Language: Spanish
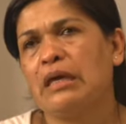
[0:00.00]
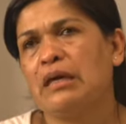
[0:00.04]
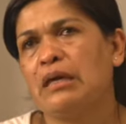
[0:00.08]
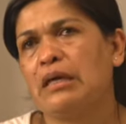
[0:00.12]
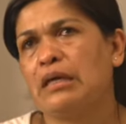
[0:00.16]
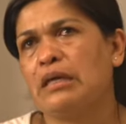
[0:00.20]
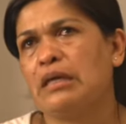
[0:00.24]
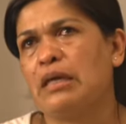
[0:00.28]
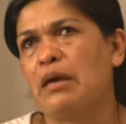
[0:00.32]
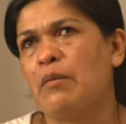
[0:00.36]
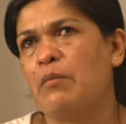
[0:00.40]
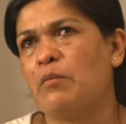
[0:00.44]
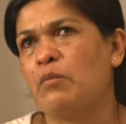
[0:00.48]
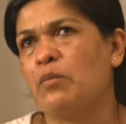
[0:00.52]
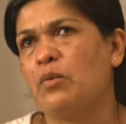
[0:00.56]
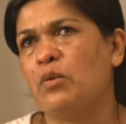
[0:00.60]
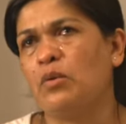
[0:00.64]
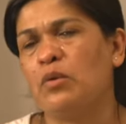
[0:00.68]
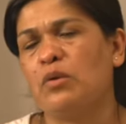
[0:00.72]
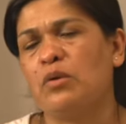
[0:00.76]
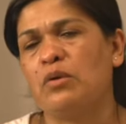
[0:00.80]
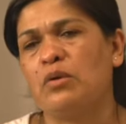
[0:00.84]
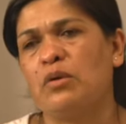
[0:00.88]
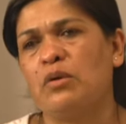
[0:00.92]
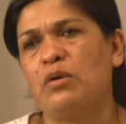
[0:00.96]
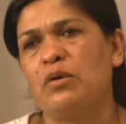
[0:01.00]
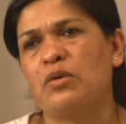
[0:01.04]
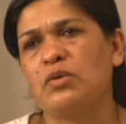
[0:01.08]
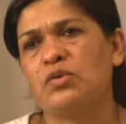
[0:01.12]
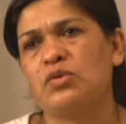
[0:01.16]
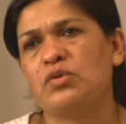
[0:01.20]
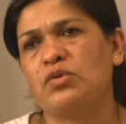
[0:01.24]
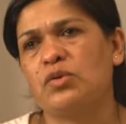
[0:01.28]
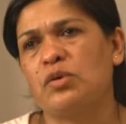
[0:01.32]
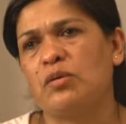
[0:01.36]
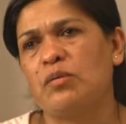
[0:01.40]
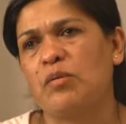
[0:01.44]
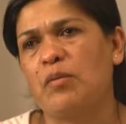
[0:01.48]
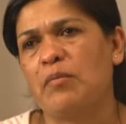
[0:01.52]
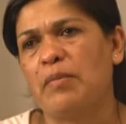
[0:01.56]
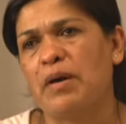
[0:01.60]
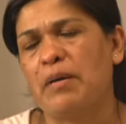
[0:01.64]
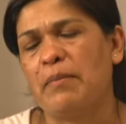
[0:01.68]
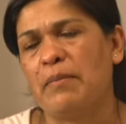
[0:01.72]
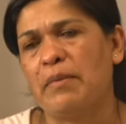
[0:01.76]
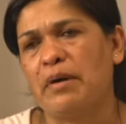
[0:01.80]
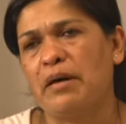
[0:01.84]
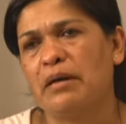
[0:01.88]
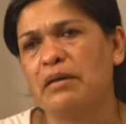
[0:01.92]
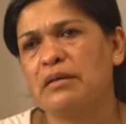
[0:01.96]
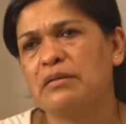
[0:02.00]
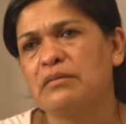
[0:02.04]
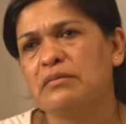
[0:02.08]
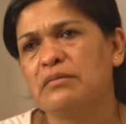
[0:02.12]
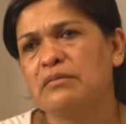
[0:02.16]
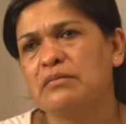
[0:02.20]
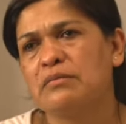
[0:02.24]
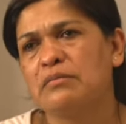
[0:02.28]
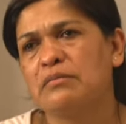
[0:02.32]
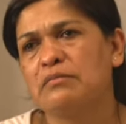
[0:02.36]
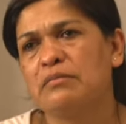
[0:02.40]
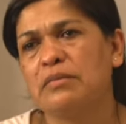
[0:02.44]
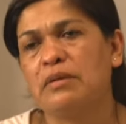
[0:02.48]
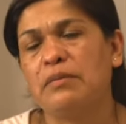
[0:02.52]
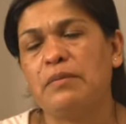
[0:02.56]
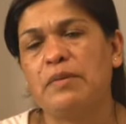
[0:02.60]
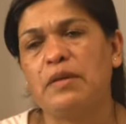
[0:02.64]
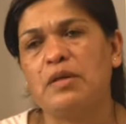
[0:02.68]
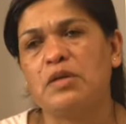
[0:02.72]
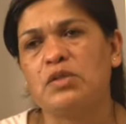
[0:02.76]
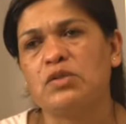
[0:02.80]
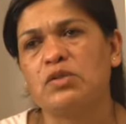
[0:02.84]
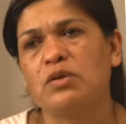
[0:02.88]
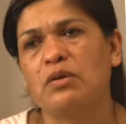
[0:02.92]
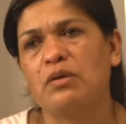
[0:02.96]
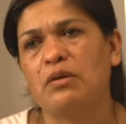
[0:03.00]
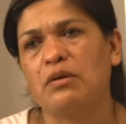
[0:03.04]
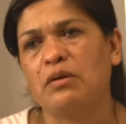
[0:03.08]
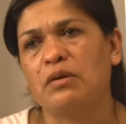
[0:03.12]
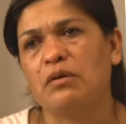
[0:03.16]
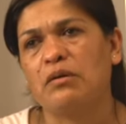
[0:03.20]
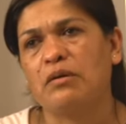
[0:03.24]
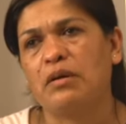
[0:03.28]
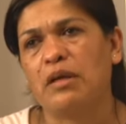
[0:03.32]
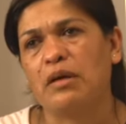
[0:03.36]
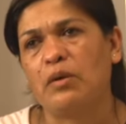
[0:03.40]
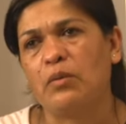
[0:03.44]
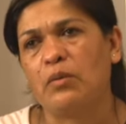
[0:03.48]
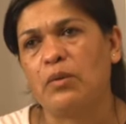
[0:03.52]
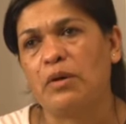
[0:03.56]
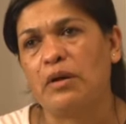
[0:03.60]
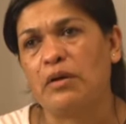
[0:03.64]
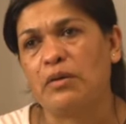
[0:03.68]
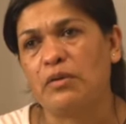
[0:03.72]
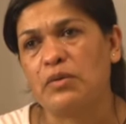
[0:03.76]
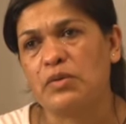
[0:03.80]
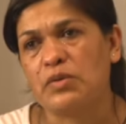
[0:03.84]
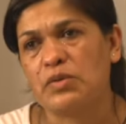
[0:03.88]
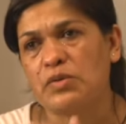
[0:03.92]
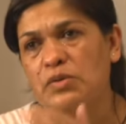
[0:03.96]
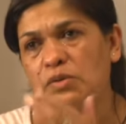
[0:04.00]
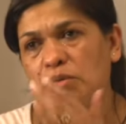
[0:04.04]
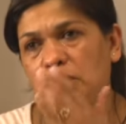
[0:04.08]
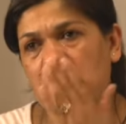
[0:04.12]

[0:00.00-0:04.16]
Y es muy doloroso como mamá vivir solo con recuerdos.